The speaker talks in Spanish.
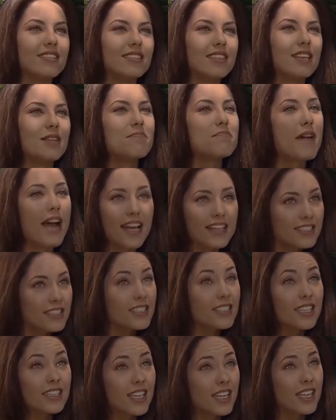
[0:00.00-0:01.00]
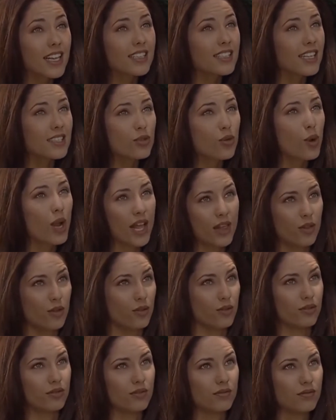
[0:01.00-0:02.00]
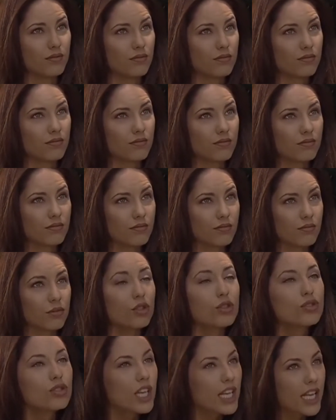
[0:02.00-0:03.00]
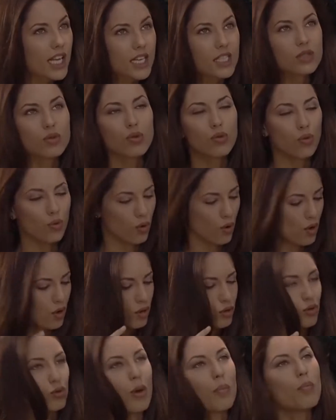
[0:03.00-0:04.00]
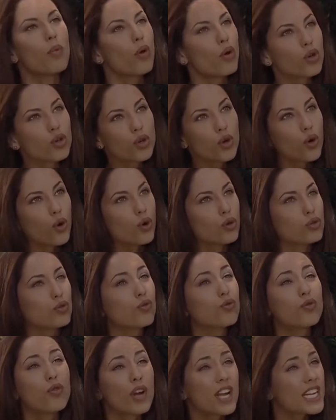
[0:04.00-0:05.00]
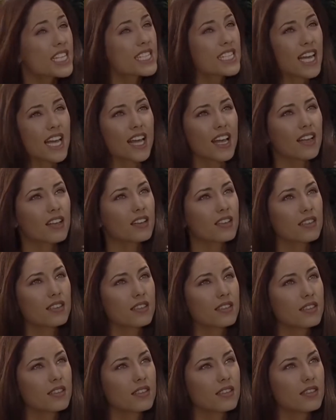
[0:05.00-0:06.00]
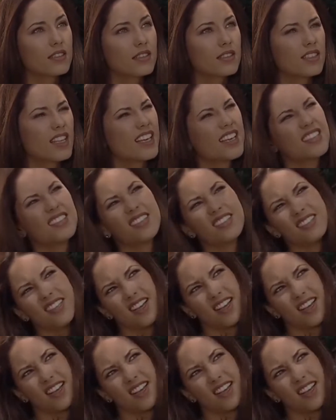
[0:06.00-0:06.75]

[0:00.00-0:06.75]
Y más si te tiene a ti a su lado. Yo sé que eres su, apoyo, su fuerza. O sea, quita esa